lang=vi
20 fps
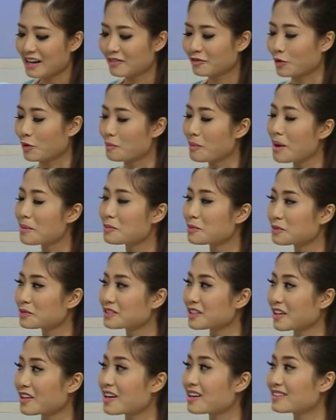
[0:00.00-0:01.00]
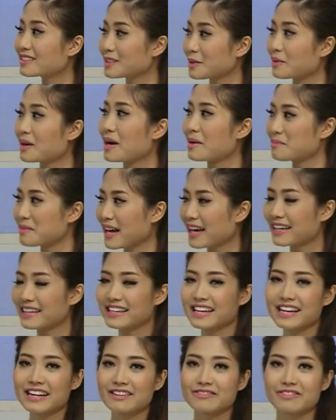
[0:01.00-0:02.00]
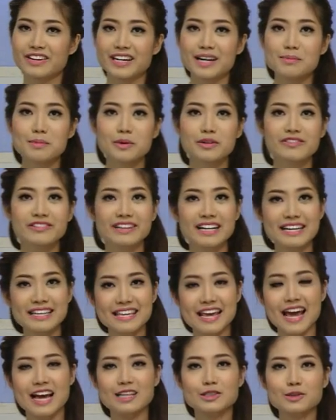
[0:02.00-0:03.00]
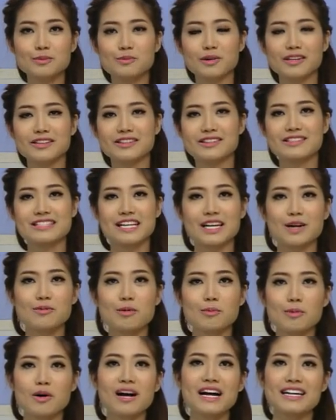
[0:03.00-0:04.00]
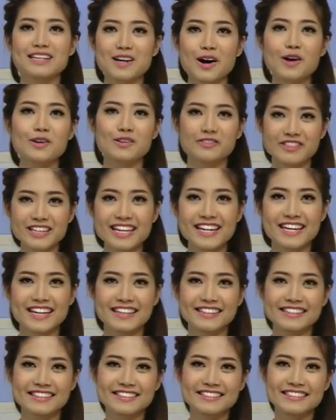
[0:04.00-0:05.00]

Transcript: à, phụ bếp khu cho Ngân trong ngày hôm nay Và cảm ơn quý vị khán giả Chúc mọi người sẽ có một món ăn ngon cùng với gia đình